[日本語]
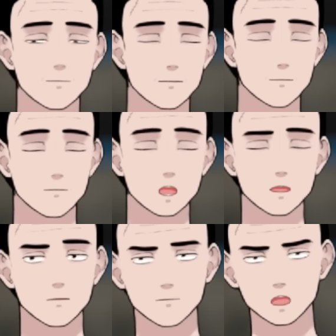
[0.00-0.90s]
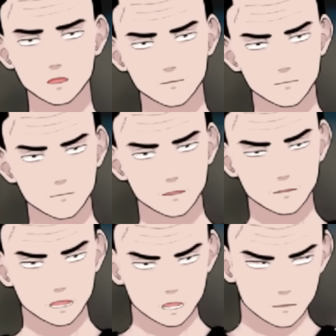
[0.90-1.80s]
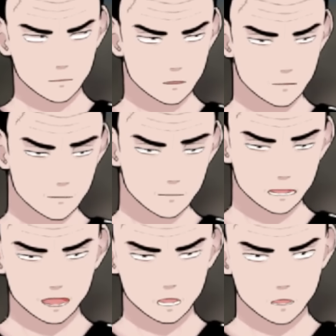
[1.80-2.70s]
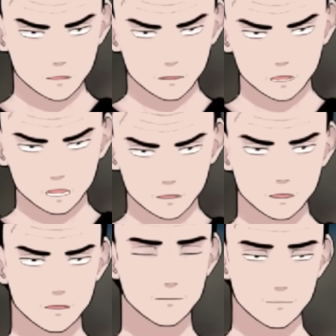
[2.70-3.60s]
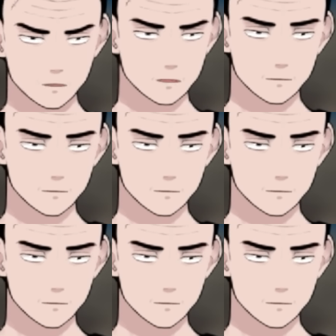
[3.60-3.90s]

となると話は簡単じゃないですね。